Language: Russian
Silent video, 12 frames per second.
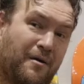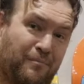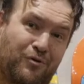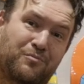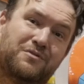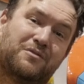
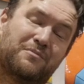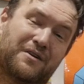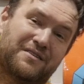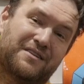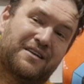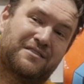Помните, мы
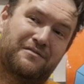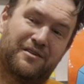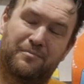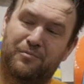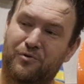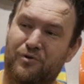
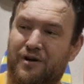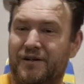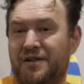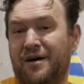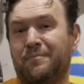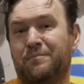рассказывали про
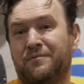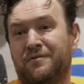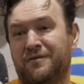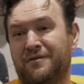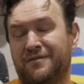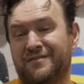коллаб
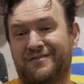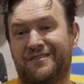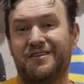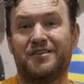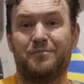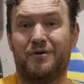э, с
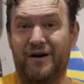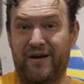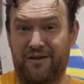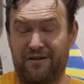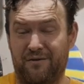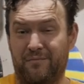Китом
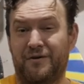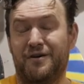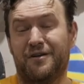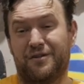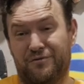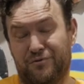Харингом?
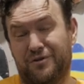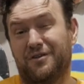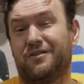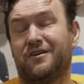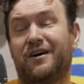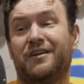Кот
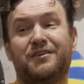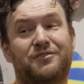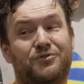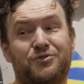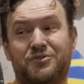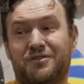Кит Харинг
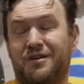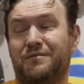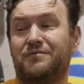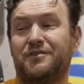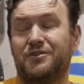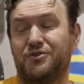тоже
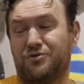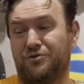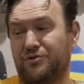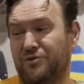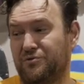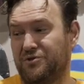там в этой
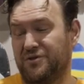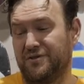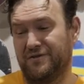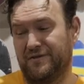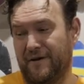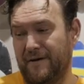школе
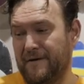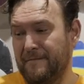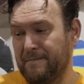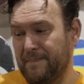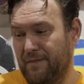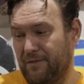учился.
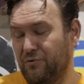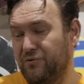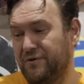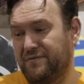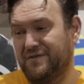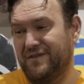Ну
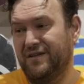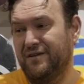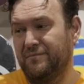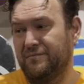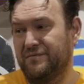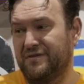и в
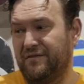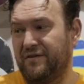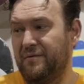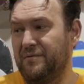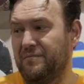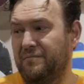целом со
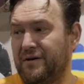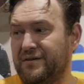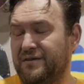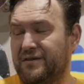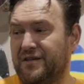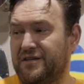временем
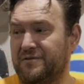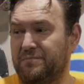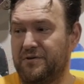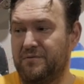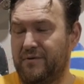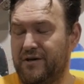Баски начал
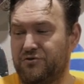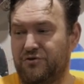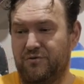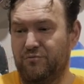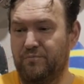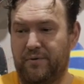понимать,
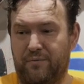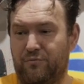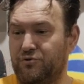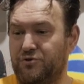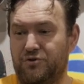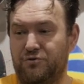что ему
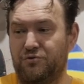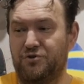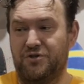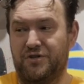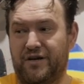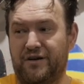прям очень и
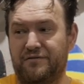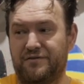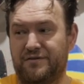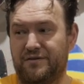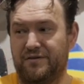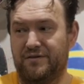очень
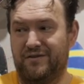нравится